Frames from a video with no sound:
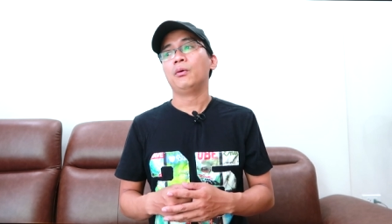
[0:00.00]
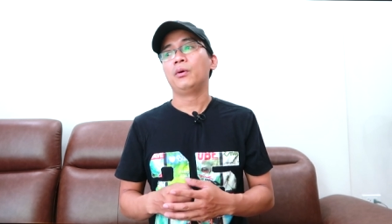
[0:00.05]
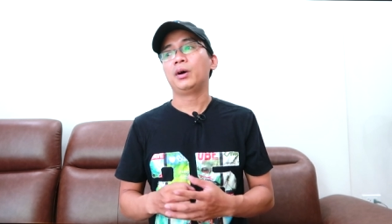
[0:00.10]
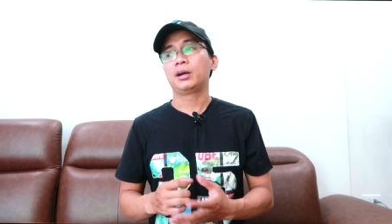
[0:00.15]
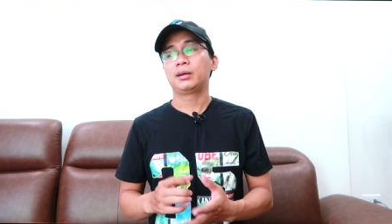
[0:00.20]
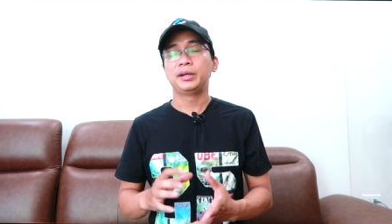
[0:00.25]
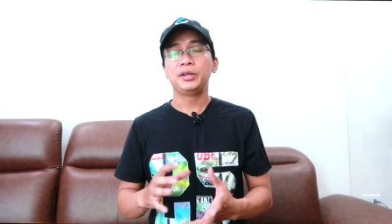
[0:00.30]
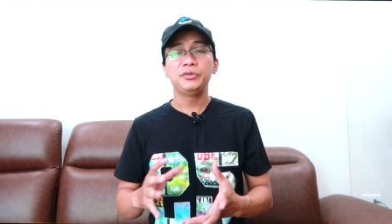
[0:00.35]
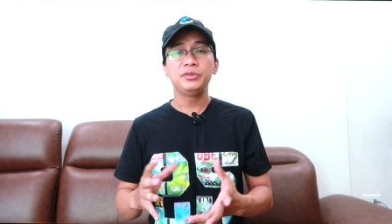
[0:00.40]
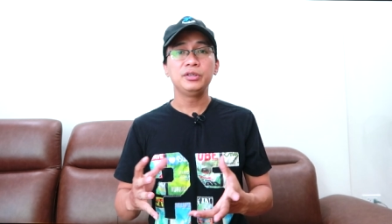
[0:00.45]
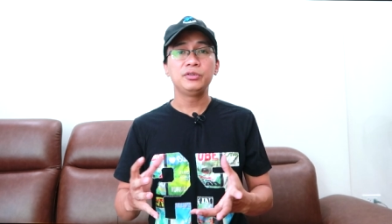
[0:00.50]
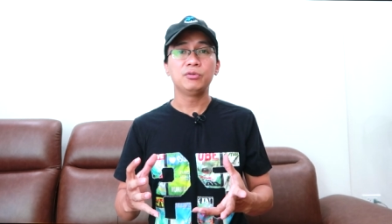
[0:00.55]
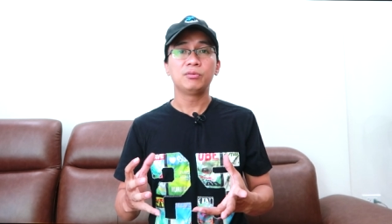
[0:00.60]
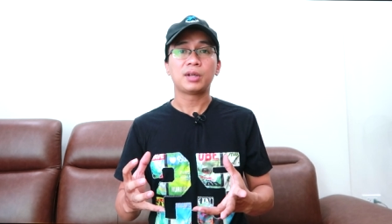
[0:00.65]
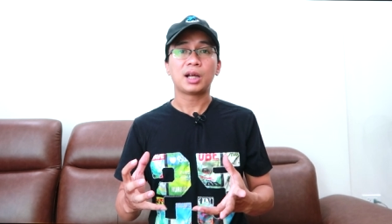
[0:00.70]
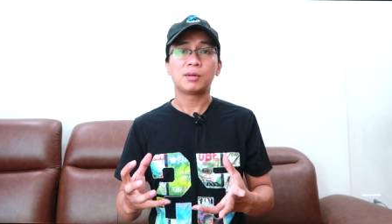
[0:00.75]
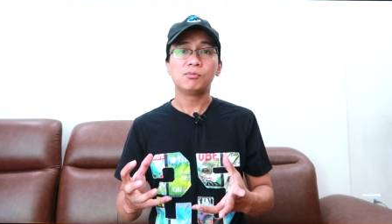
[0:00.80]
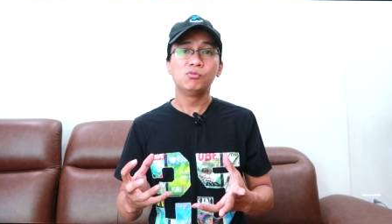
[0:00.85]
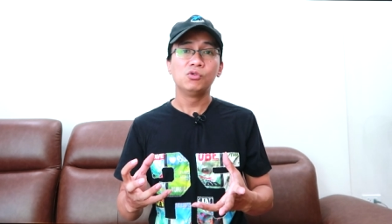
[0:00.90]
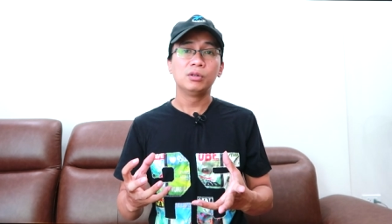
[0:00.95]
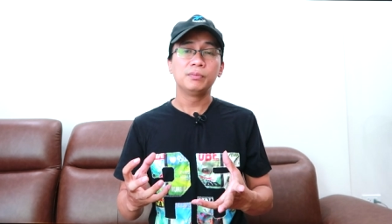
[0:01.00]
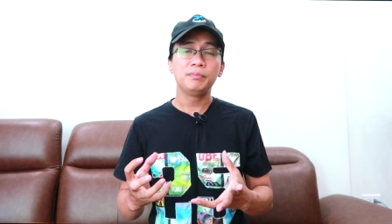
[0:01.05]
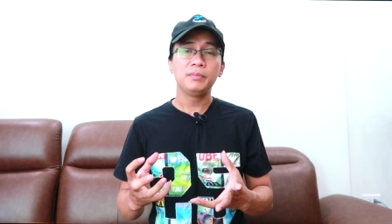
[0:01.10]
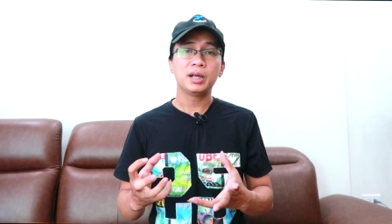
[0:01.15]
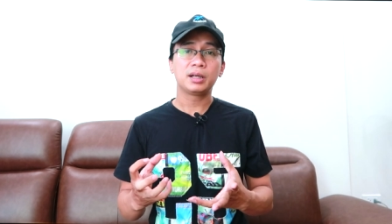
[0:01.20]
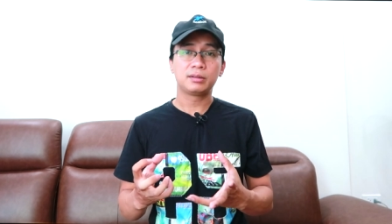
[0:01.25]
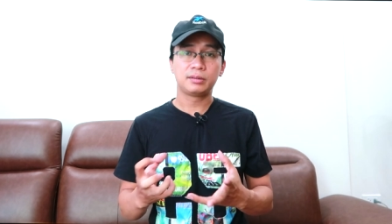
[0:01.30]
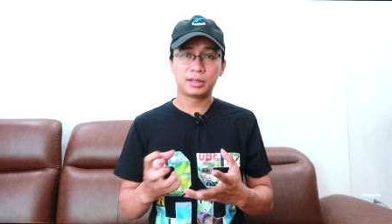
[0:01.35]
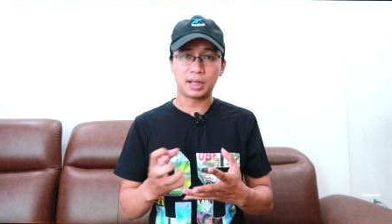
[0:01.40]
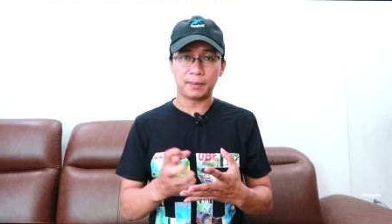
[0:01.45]
hoặc nếu như chúng ta muốn
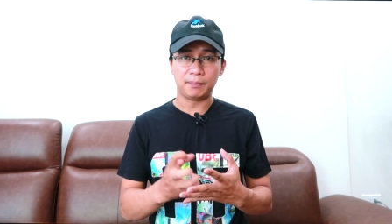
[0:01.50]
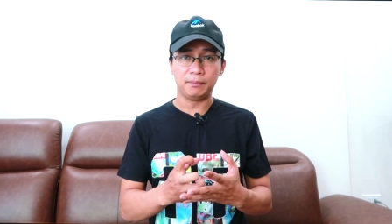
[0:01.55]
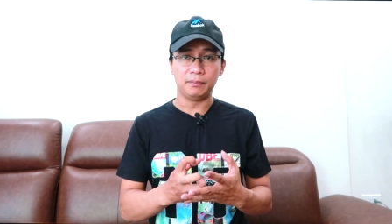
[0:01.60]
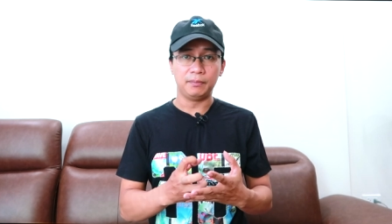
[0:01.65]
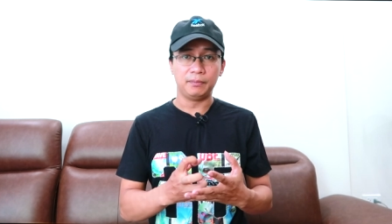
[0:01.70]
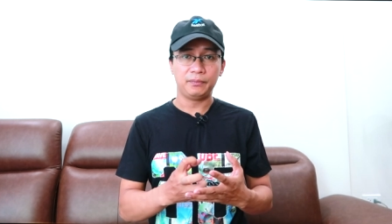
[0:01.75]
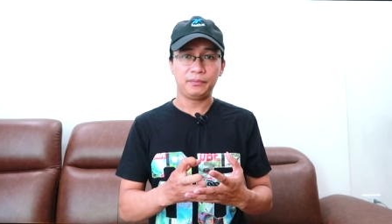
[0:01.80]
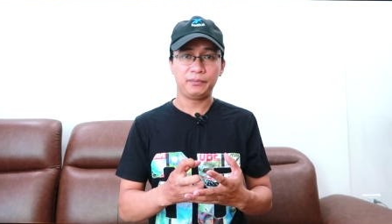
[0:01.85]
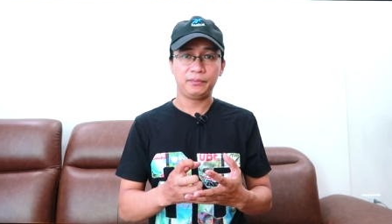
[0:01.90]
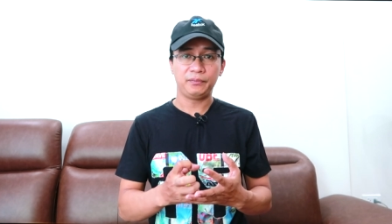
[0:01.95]
biết trầm